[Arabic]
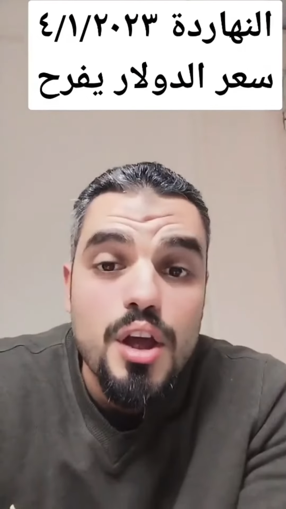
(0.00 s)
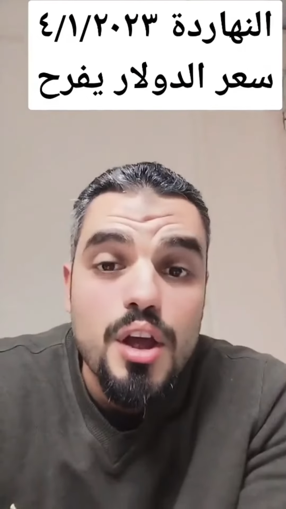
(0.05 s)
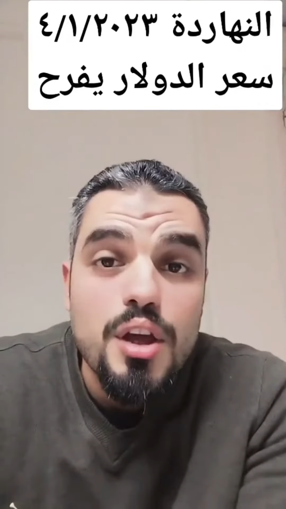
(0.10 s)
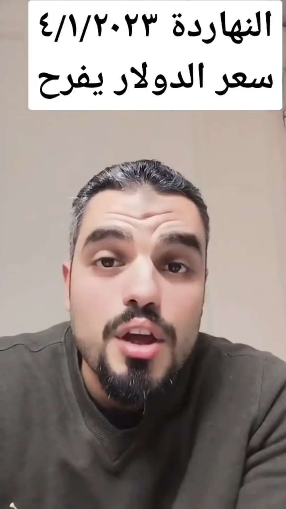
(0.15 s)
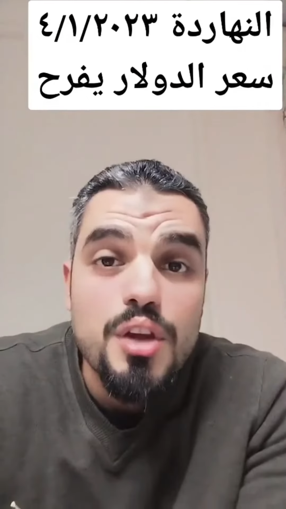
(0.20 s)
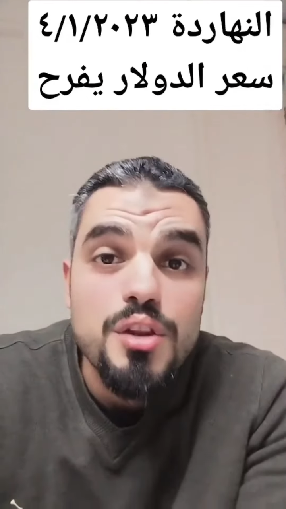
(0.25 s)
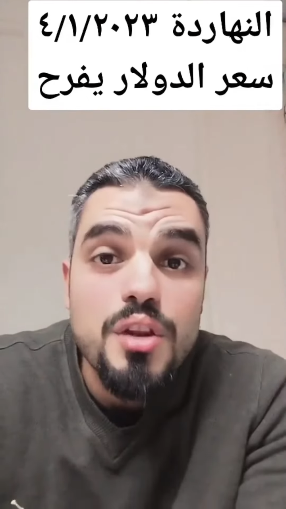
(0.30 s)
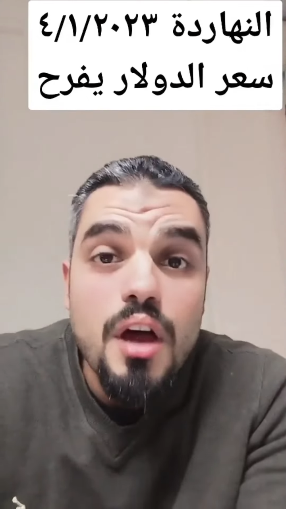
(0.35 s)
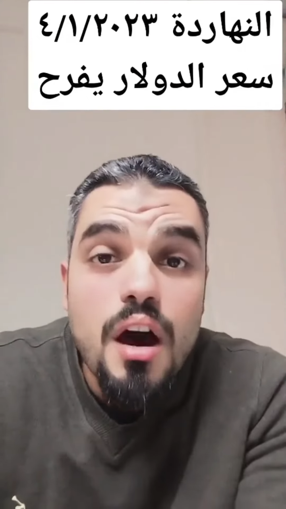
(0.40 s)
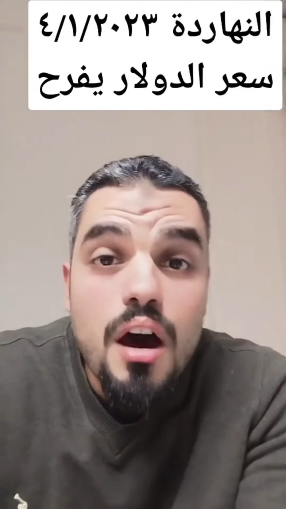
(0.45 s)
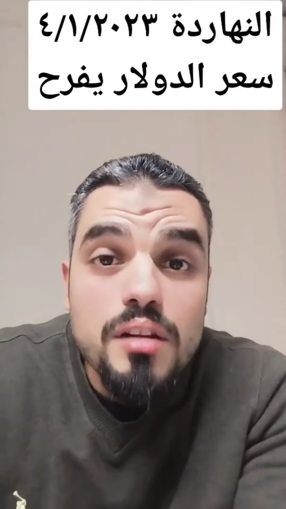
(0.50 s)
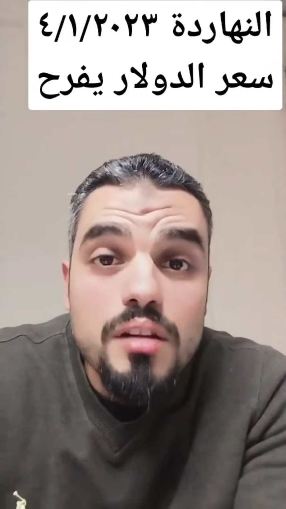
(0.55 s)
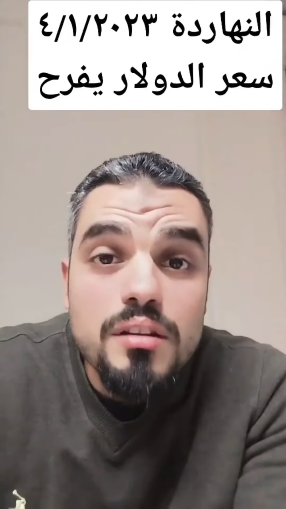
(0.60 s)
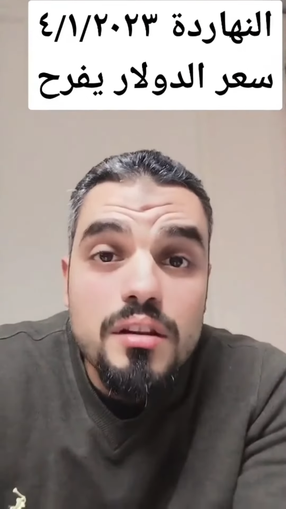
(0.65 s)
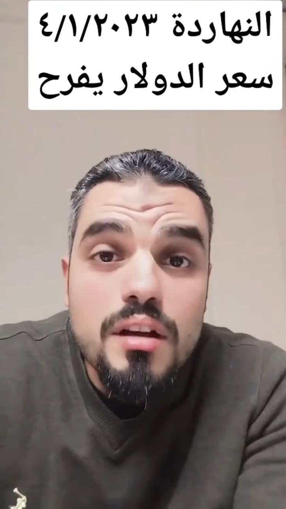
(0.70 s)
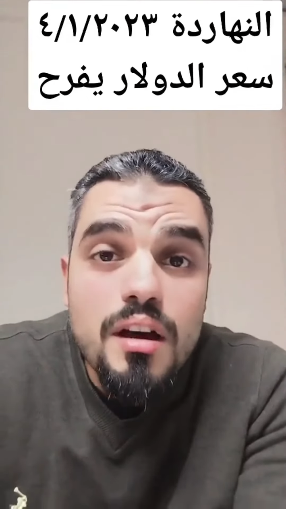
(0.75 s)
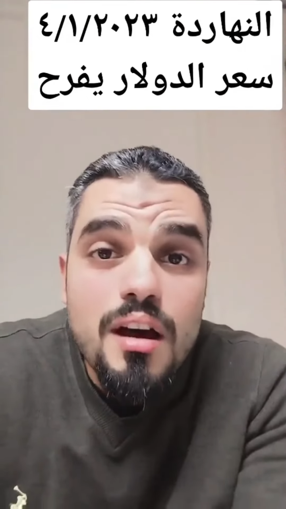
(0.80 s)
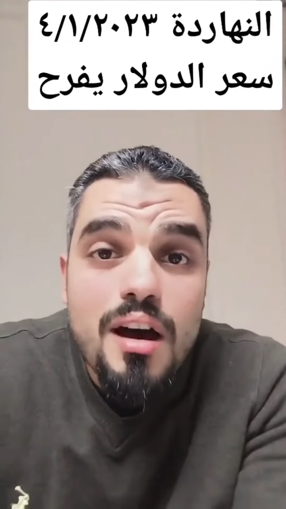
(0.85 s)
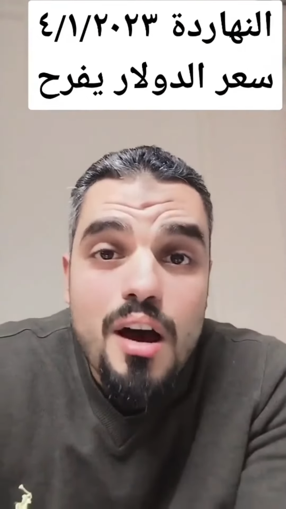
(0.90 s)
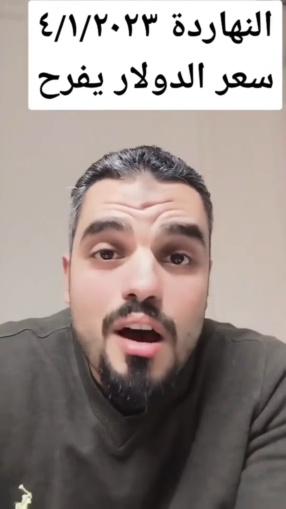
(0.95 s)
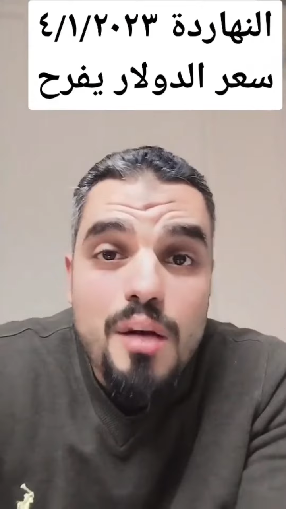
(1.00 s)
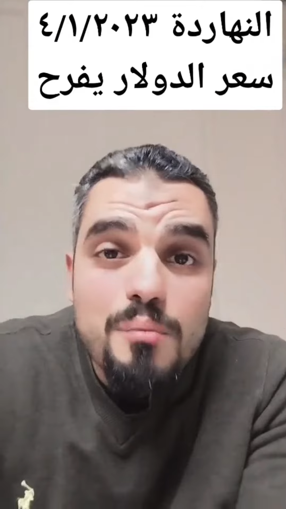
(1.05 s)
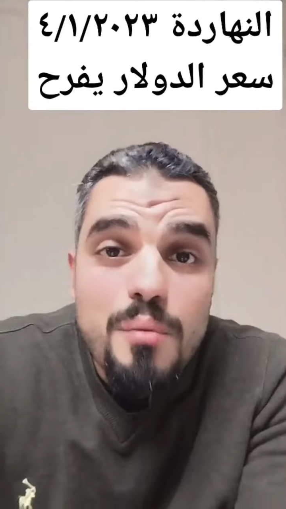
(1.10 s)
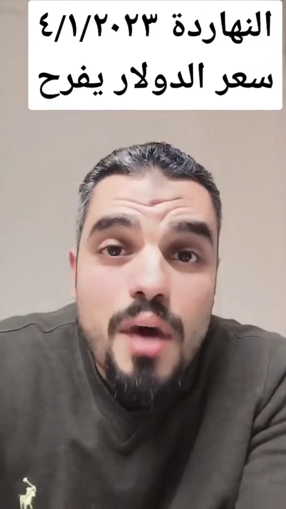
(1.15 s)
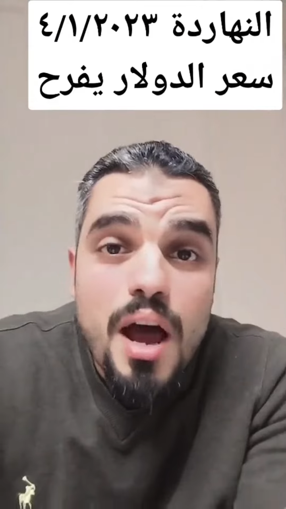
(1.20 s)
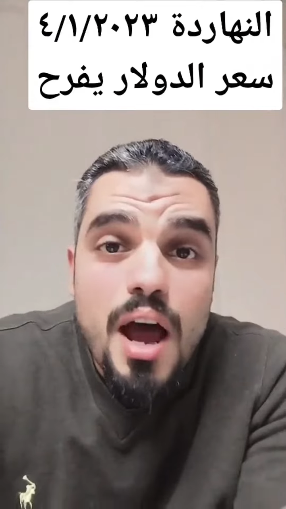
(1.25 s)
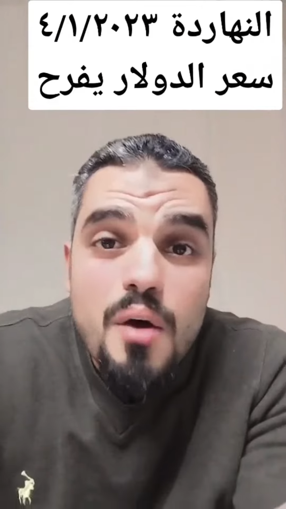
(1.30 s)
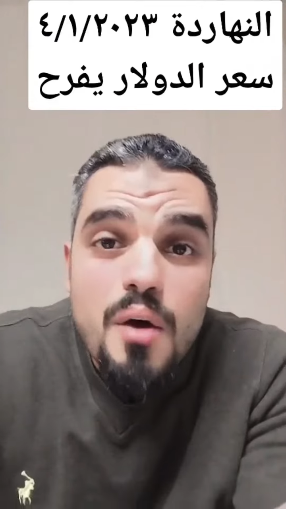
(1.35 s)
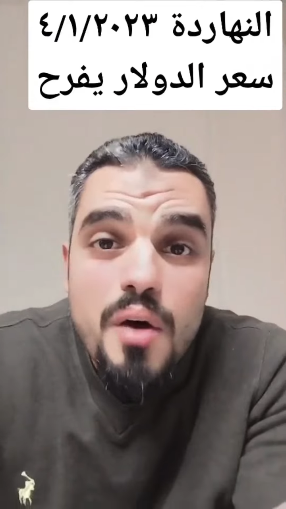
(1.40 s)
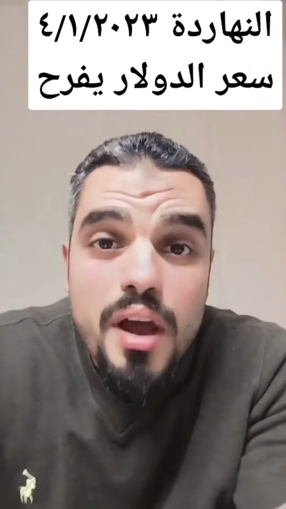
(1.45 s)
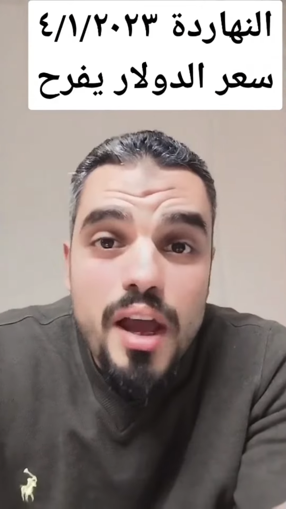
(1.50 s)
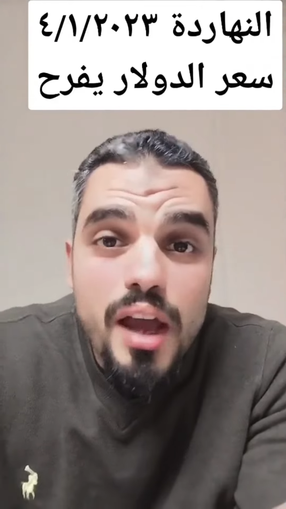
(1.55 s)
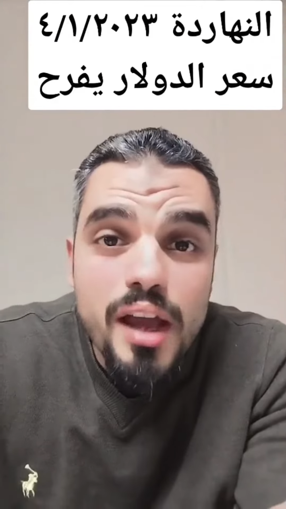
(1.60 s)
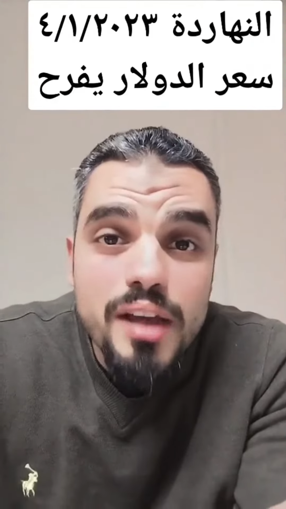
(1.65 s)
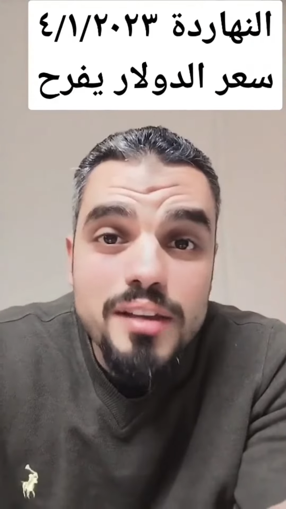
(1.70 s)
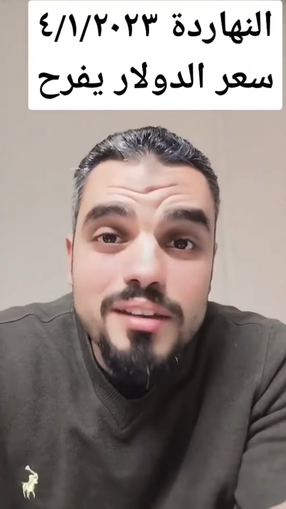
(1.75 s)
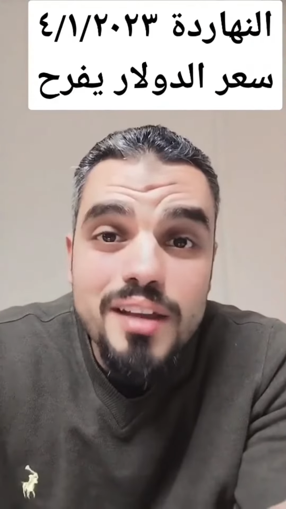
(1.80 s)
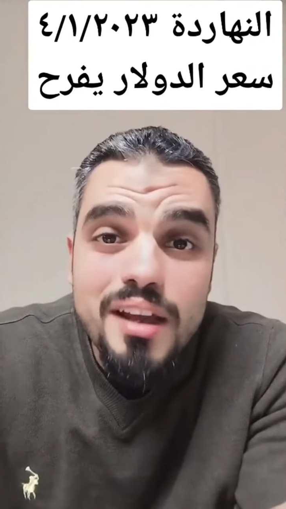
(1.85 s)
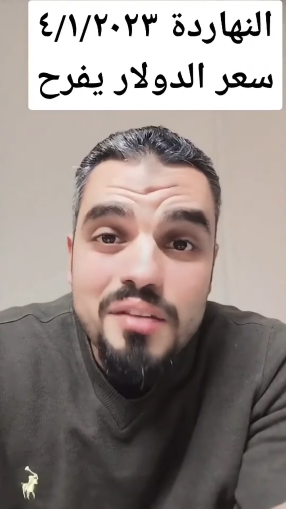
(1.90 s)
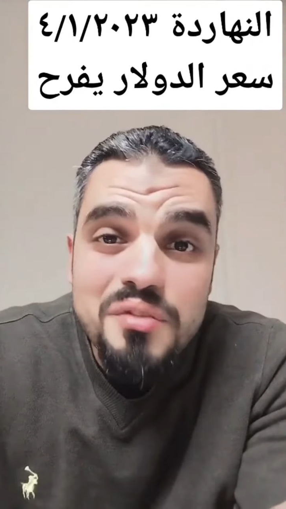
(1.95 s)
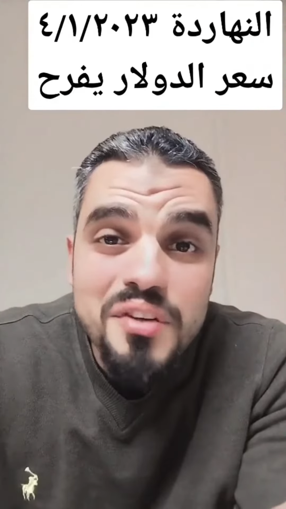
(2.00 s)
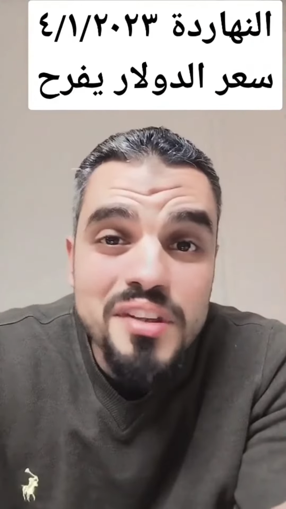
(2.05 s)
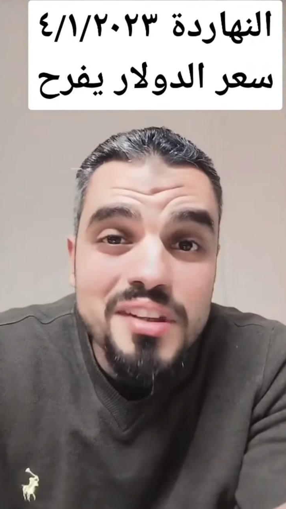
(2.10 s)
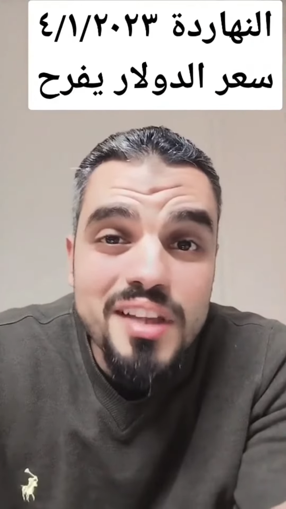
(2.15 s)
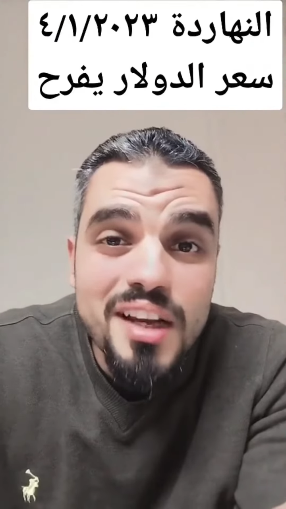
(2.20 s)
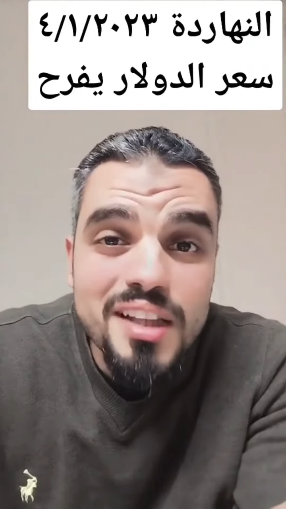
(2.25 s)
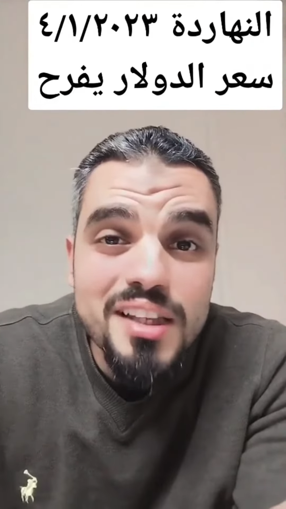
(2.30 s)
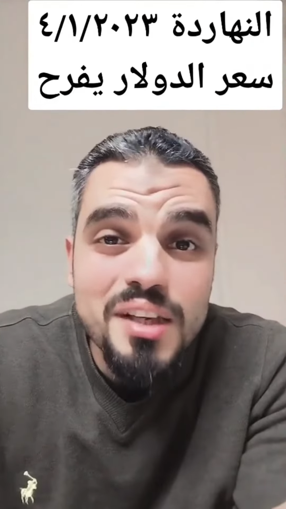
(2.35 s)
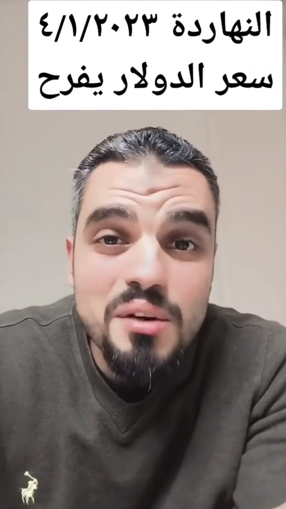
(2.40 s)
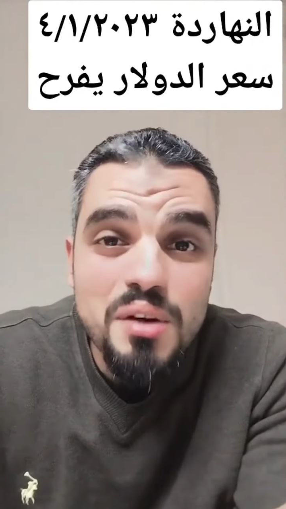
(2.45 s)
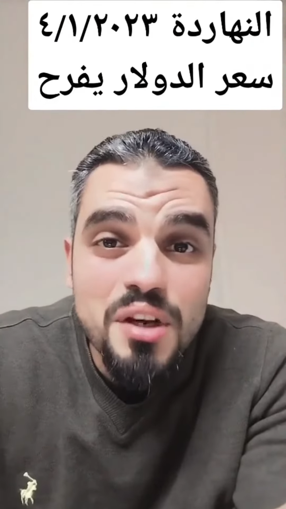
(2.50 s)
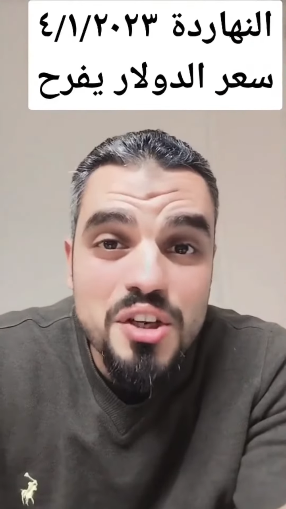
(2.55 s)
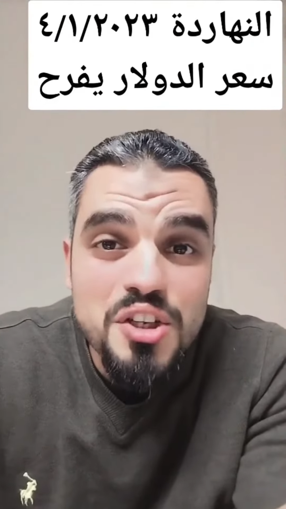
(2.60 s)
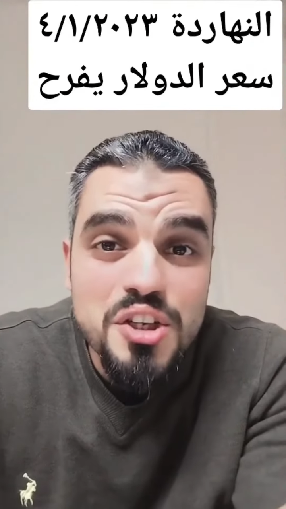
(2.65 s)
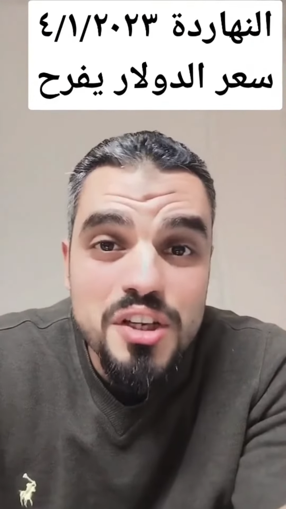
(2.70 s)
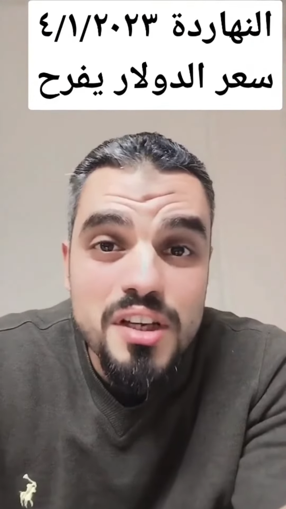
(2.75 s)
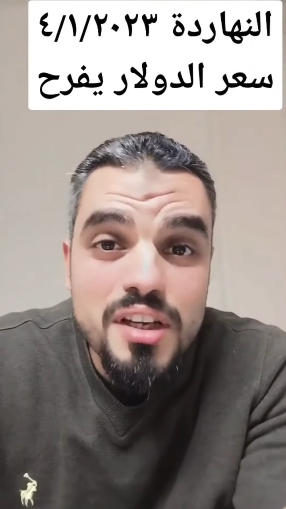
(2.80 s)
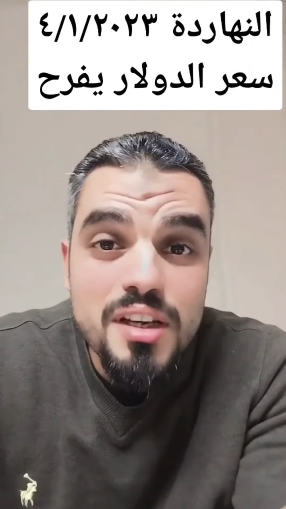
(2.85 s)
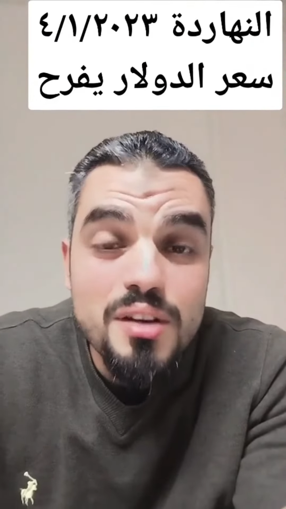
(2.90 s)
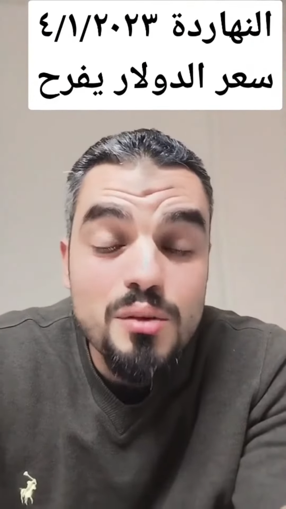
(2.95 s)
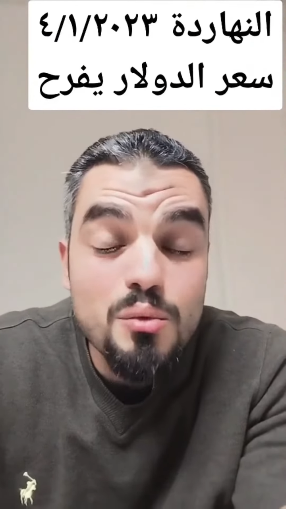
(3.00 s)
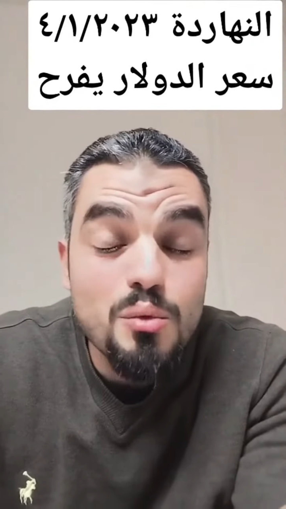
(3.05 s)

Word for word: النهارده 4 1 2023